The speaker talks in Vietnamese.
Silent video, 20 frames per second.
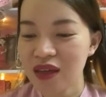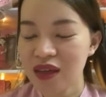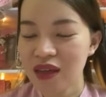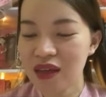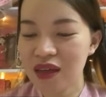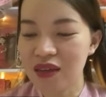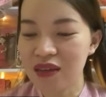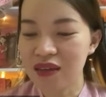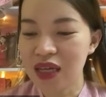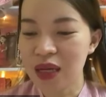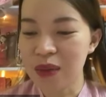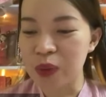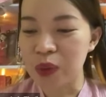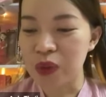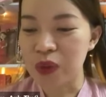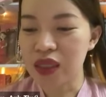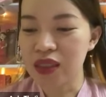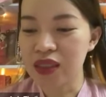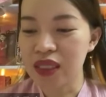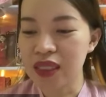à, cầm một
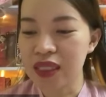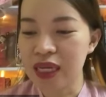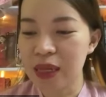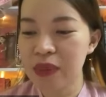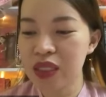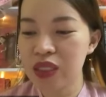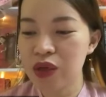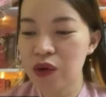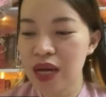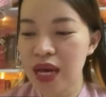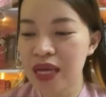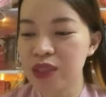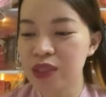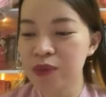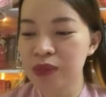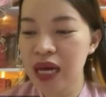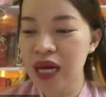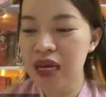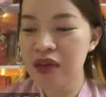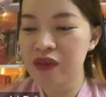tờ tiền 50 đô la
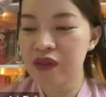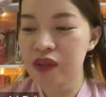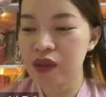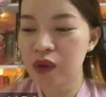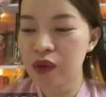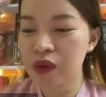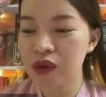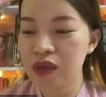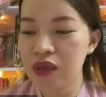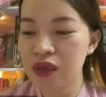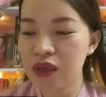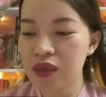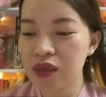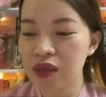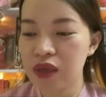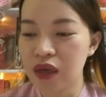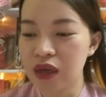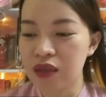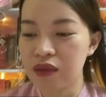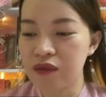trong tay và tôi à,